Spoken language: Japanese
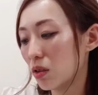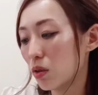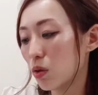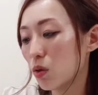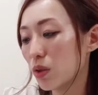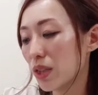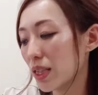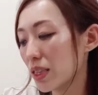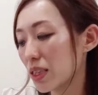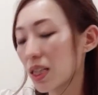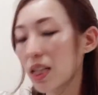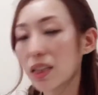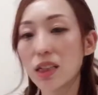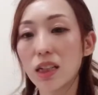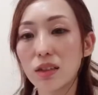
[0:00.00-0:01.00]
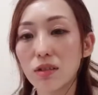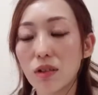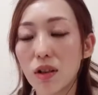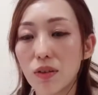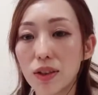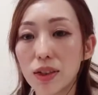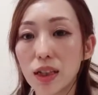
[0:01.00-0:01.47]
同じ方と
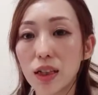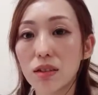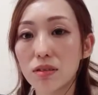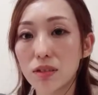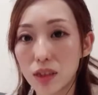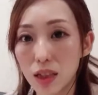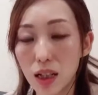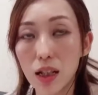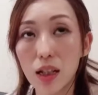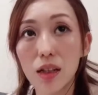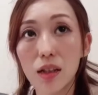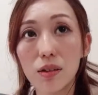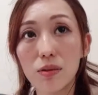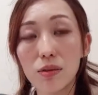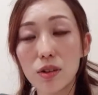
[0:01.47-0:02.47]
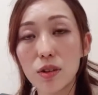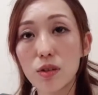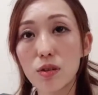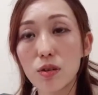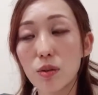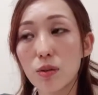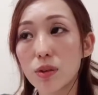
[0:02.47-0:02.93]
かはなくて
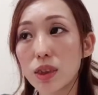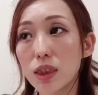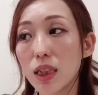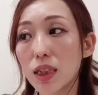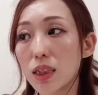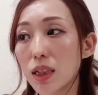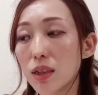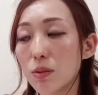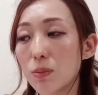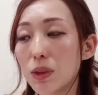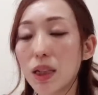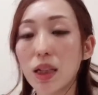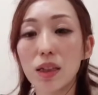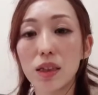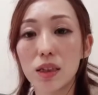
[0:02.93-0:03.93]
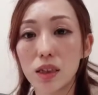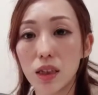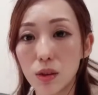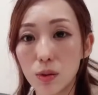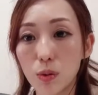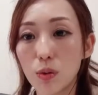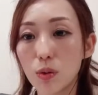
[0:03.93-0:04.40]
ちょっとちらちらと見たんです
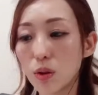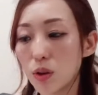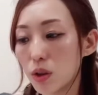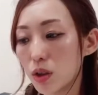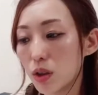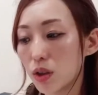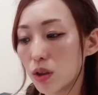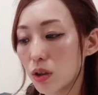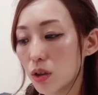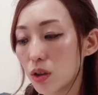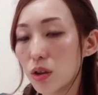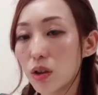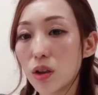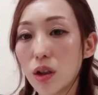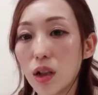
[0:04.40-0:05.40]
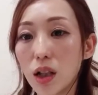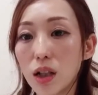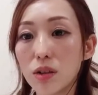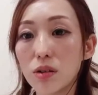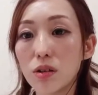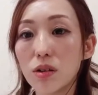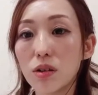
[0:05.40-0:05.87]
けど
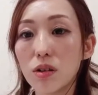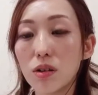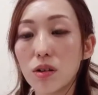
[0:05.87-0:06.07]
あの